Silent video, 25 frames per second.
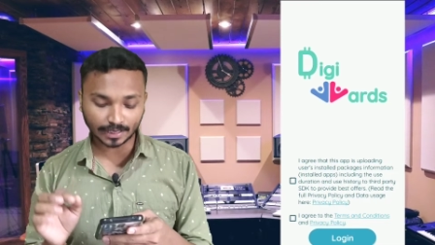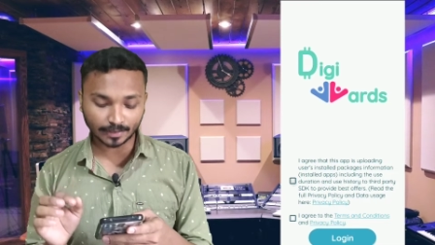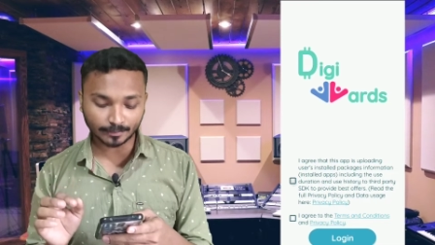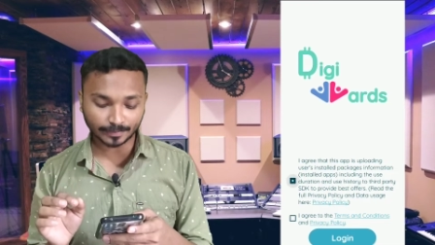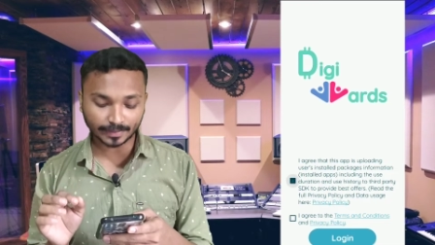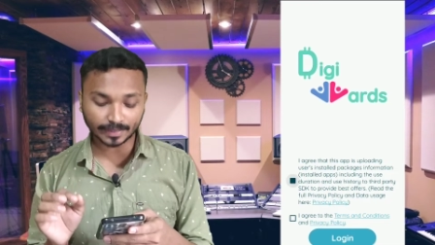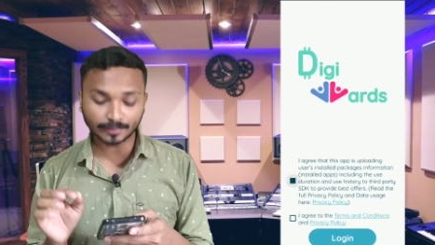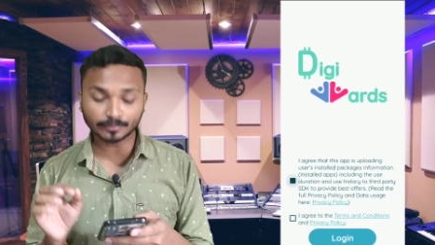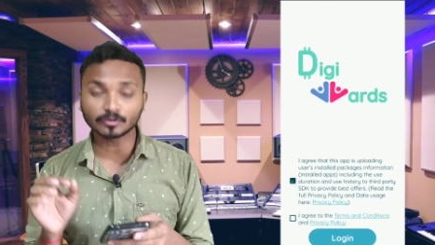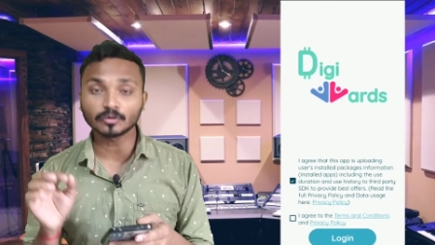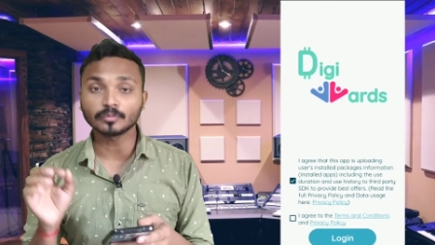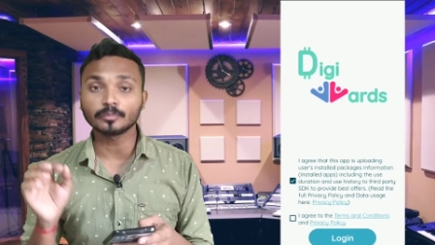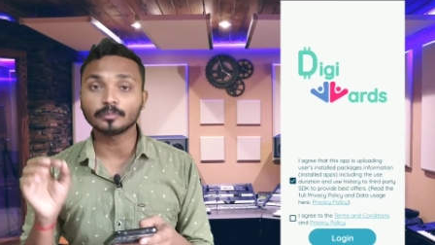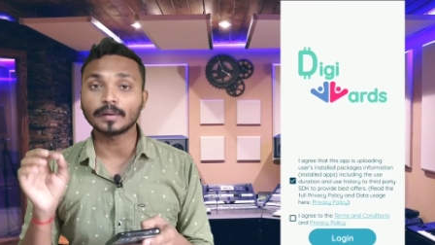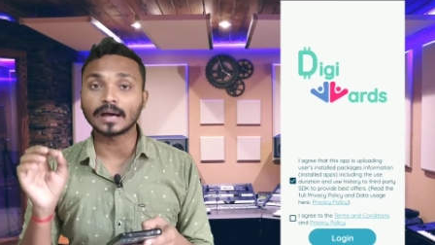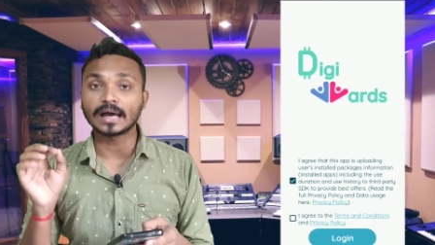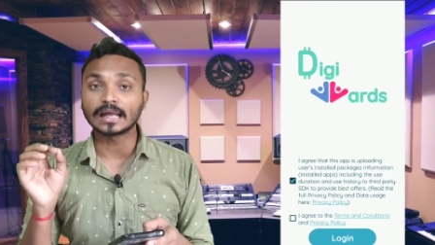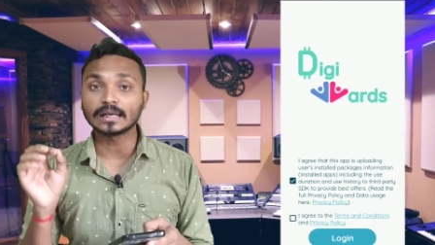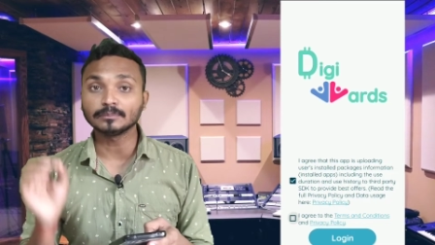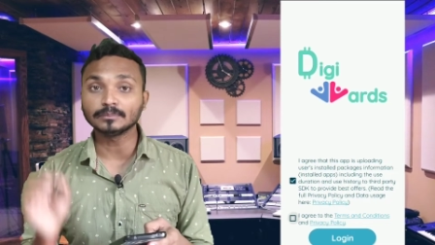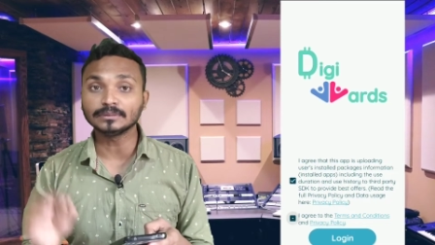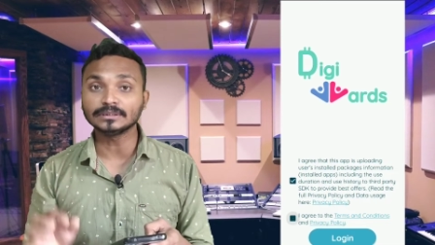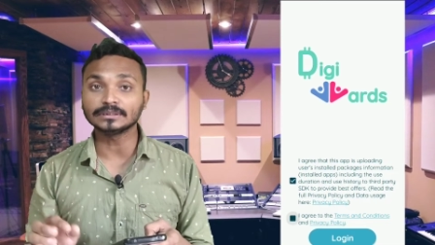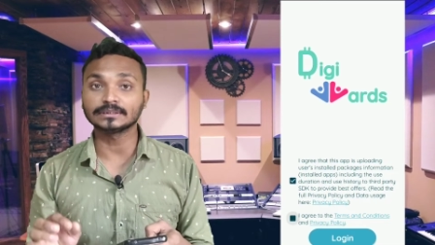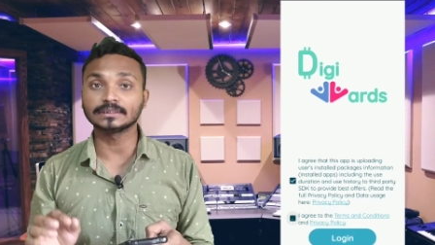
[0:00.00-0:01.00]
यहाँ पे आपको
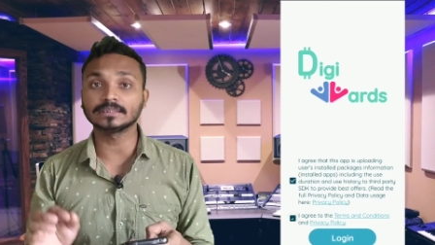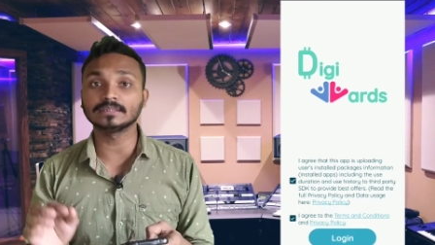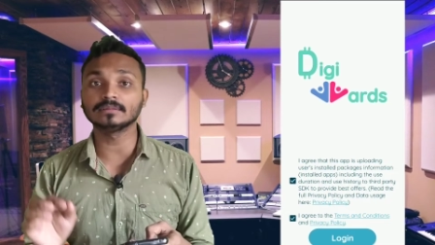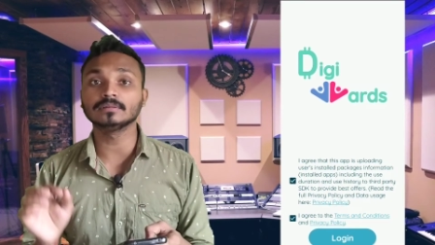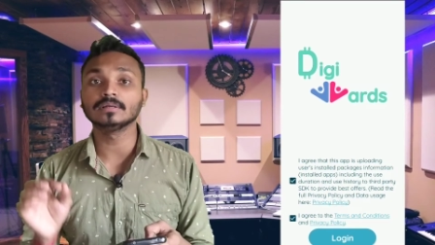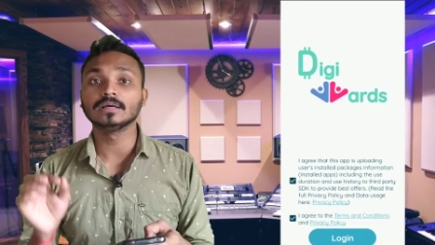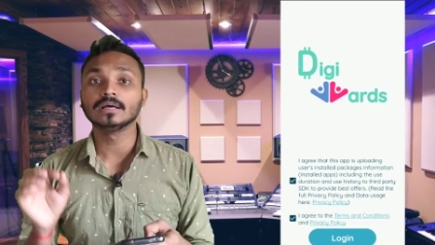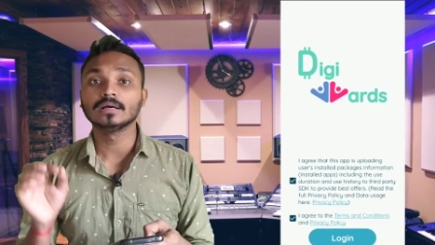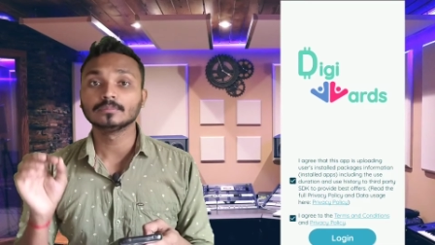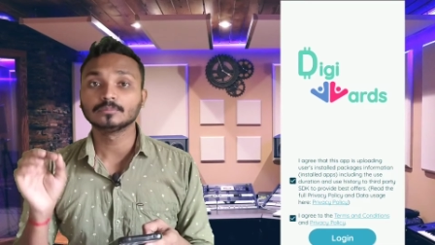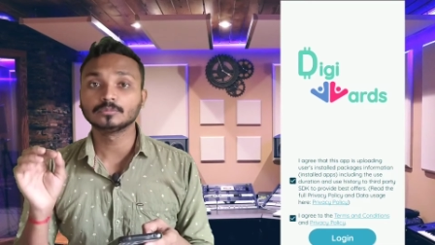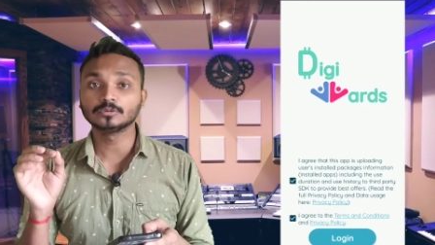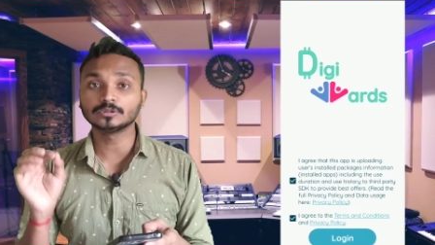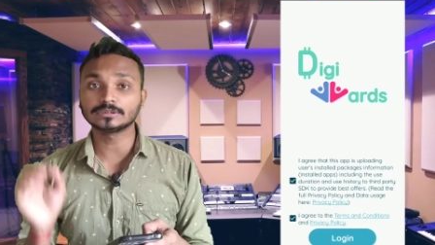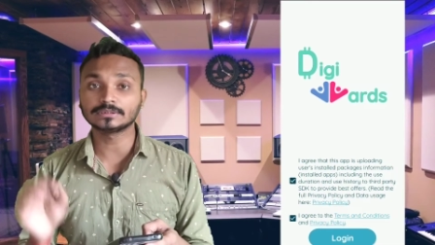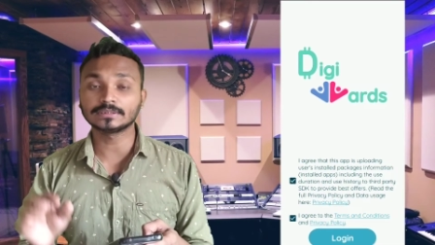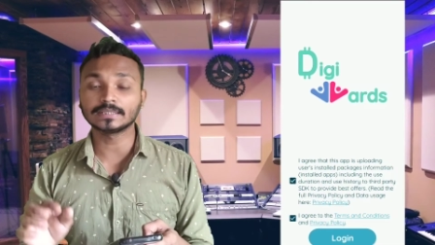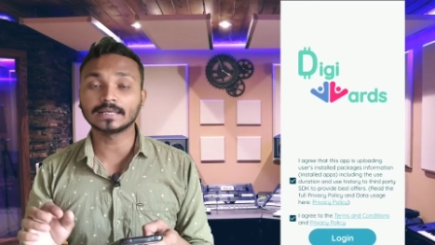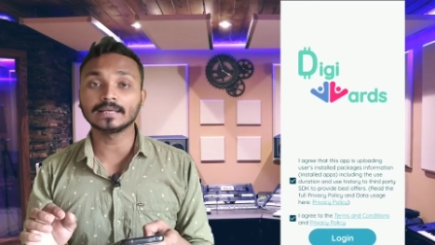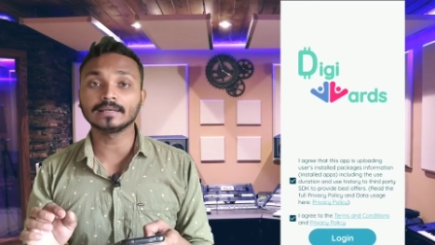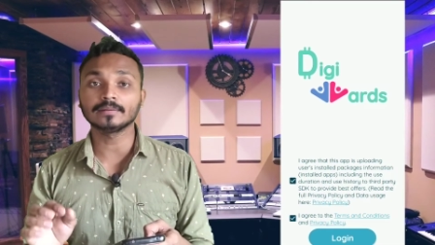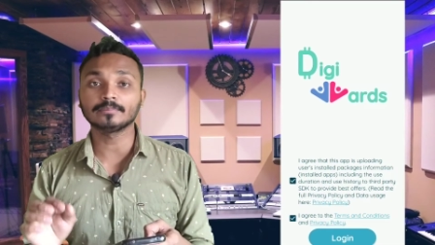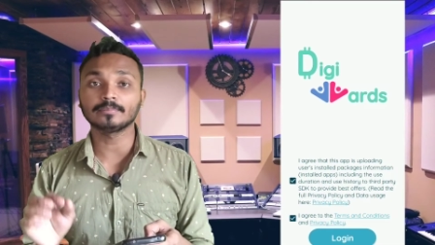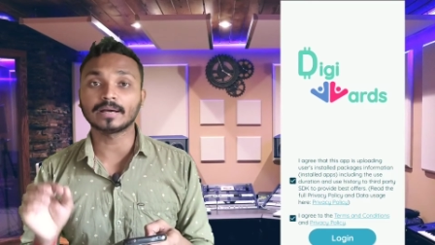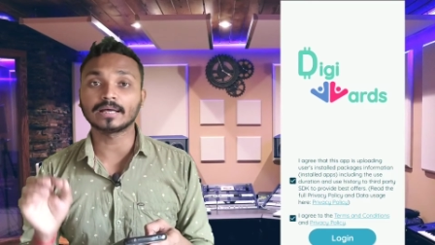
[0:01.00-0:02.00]
पारमिशन पूछता
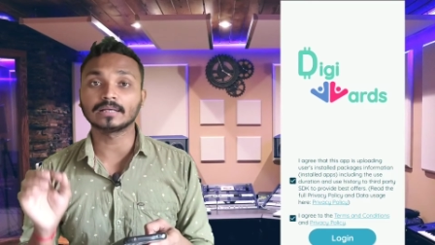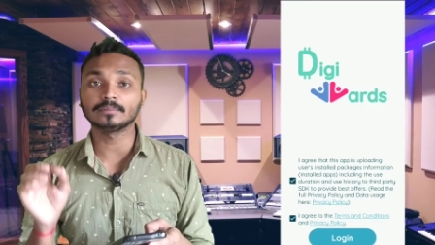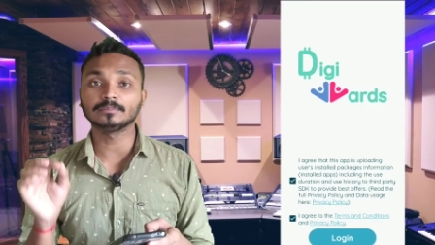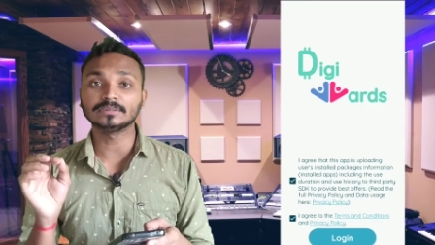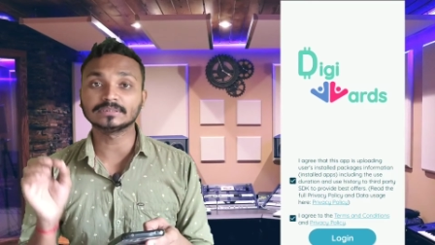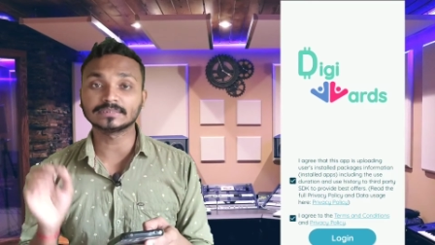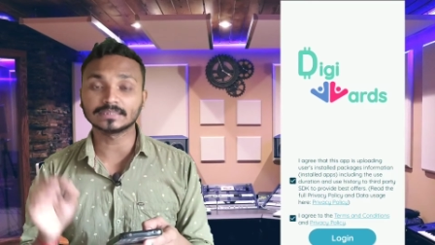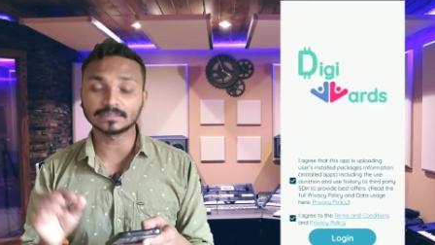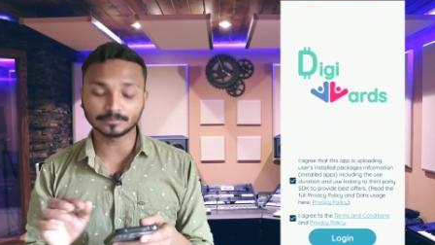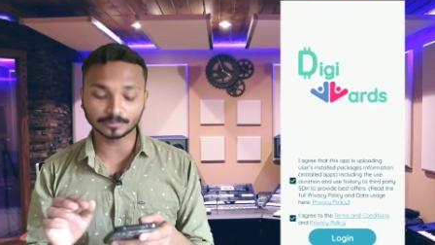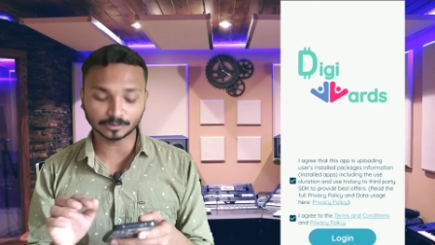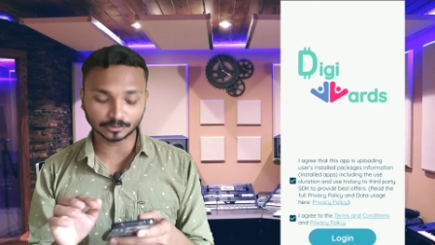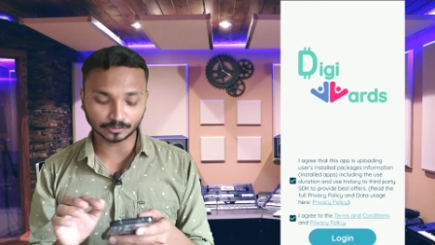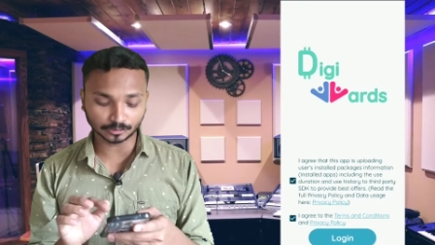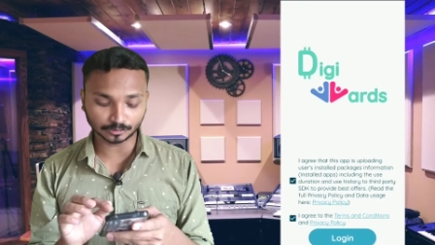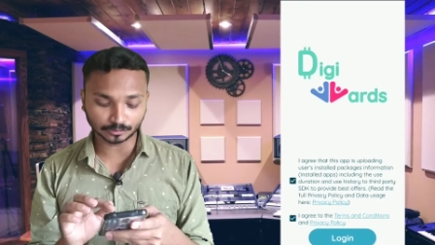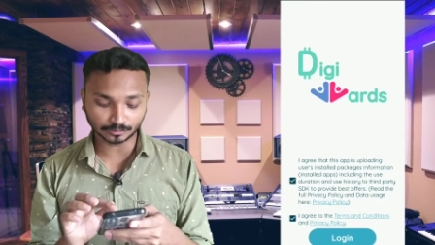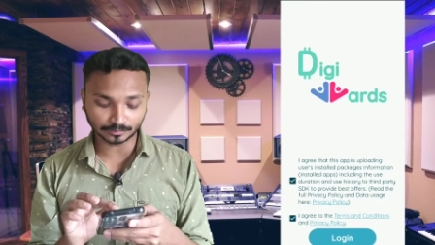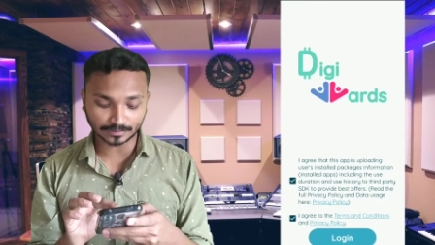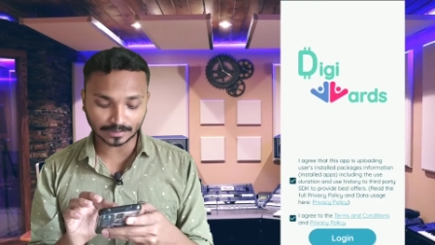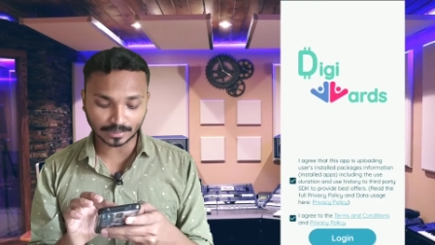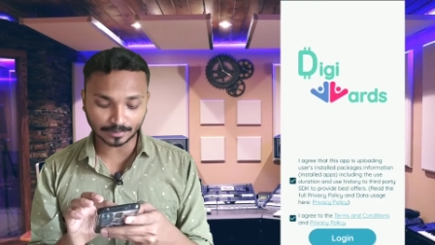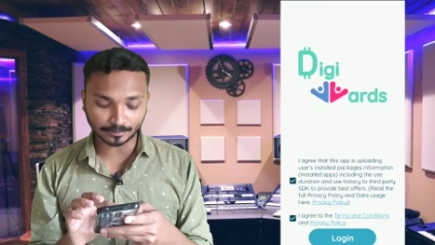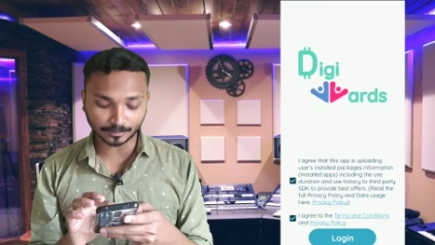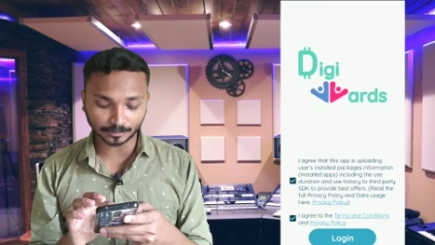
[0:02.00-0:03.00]
है पारमिशन में
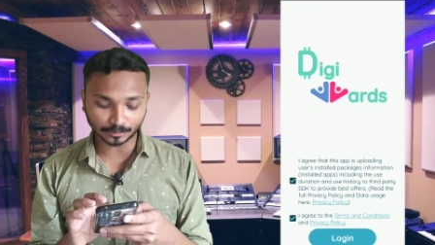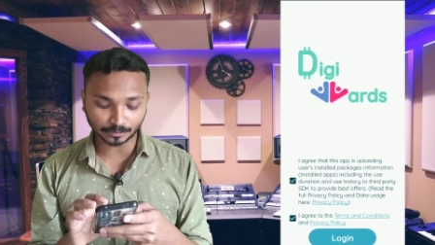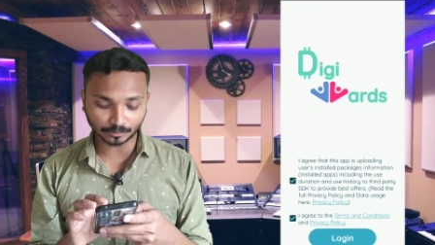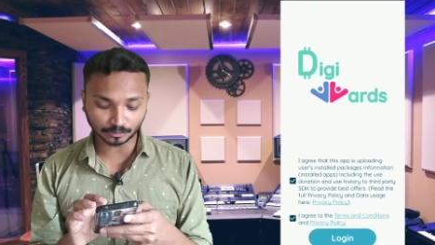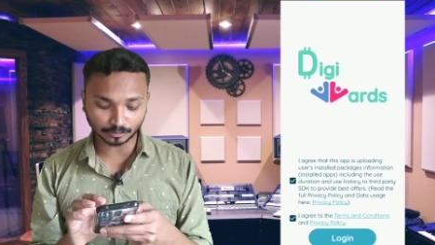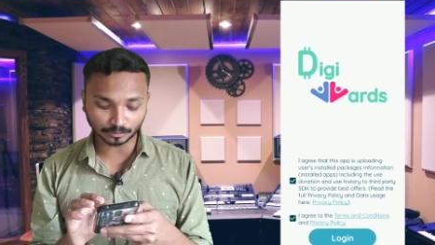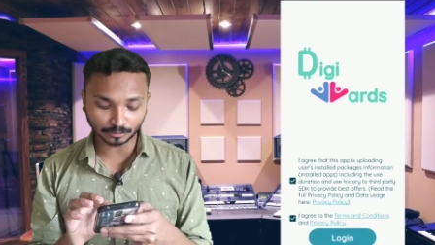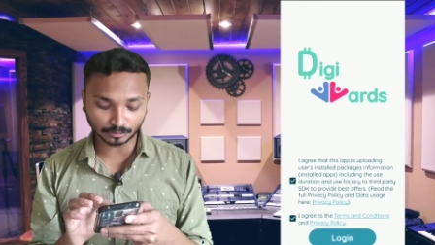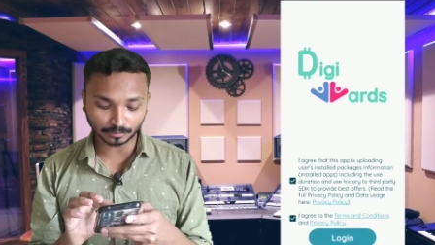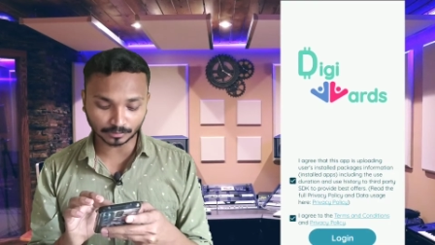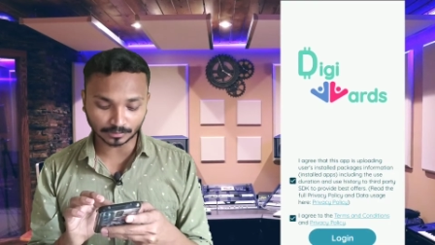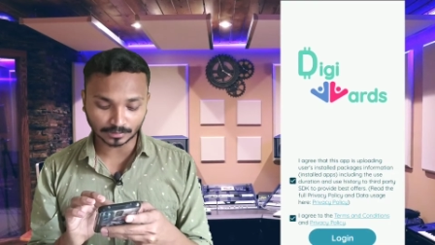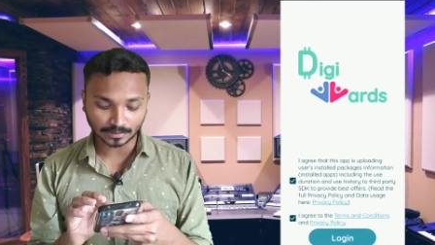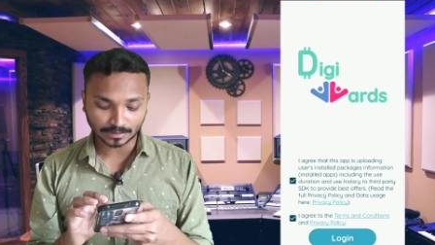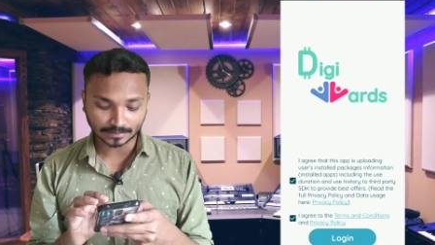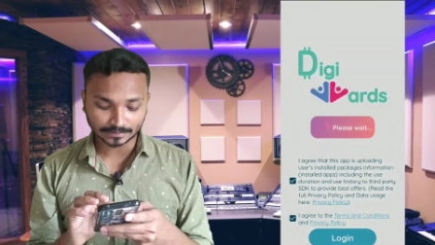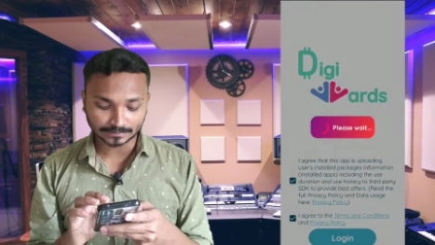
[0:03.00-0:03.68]
दोस्तों यहाँ पे दोनों